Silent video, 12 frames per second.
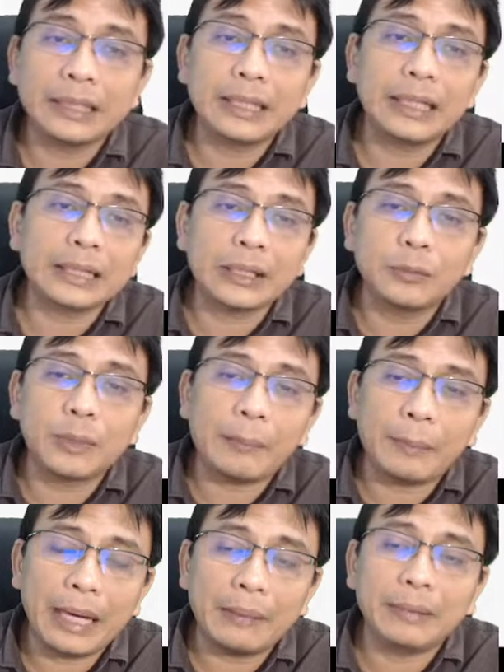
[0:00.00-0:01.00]
tidak tahu berapa
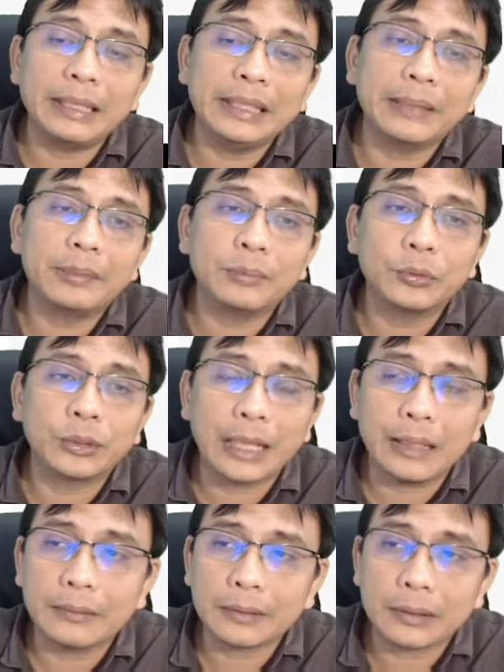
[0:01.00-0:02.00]
lama dia
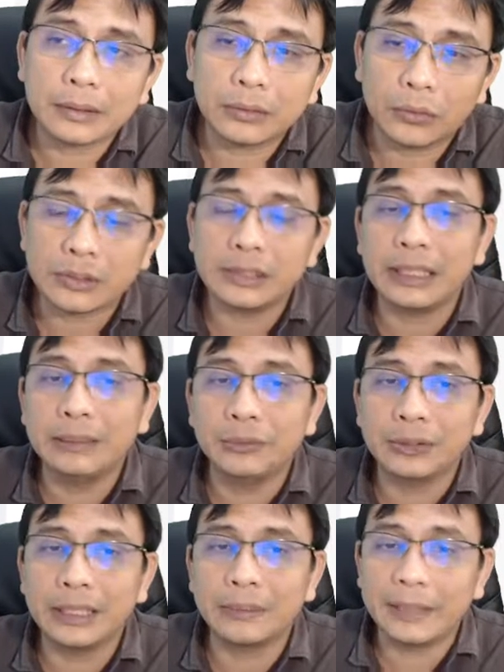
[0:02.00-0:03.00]
membuka kursnya di
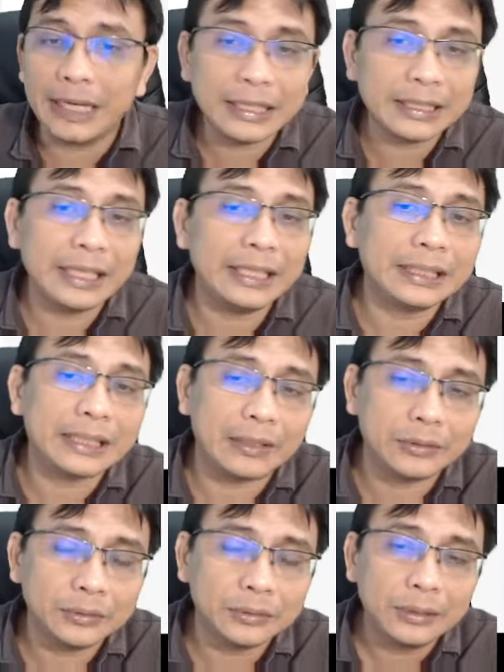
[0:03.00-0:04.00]
modal padahal kita ingin
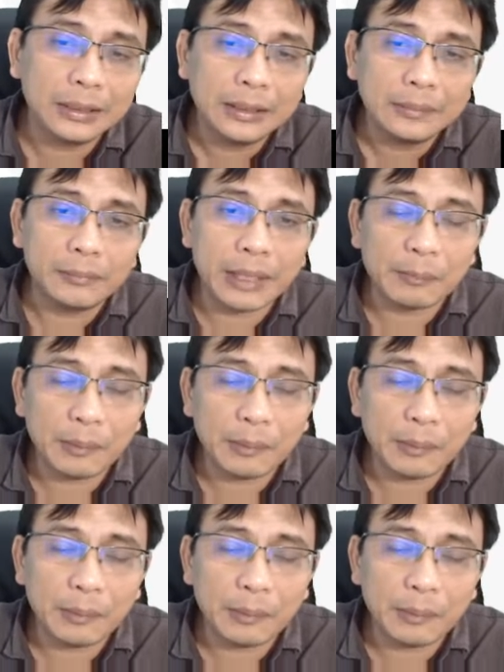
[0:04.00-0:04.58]
tahu berapa